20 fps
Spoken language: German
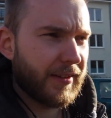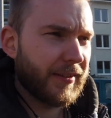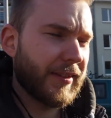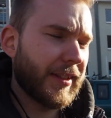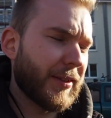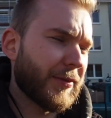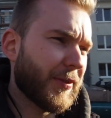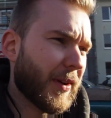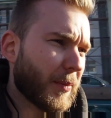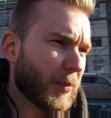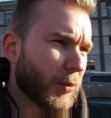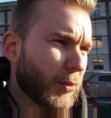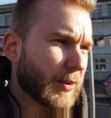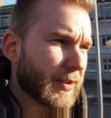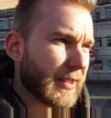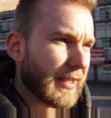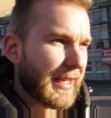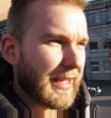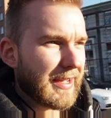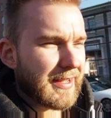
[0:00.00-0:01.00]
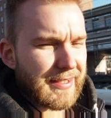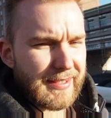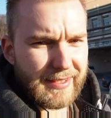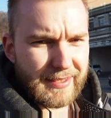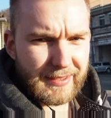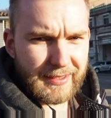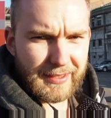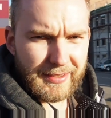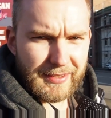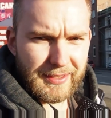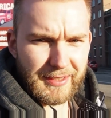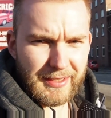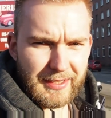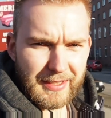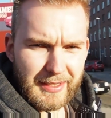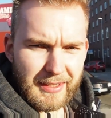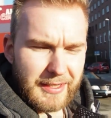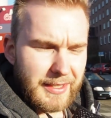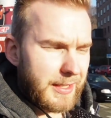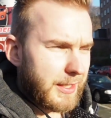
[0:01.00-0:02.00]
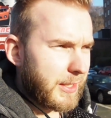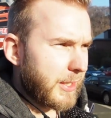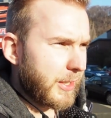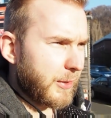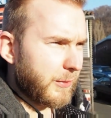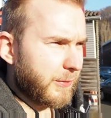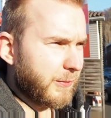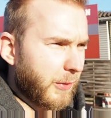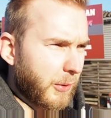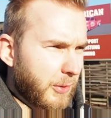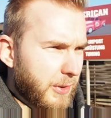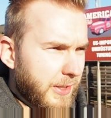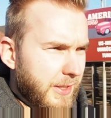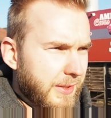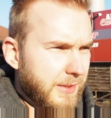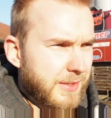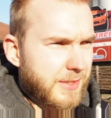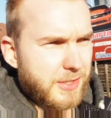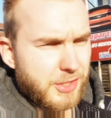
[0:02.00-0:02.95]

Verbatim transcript: ich vermute, erste Folge des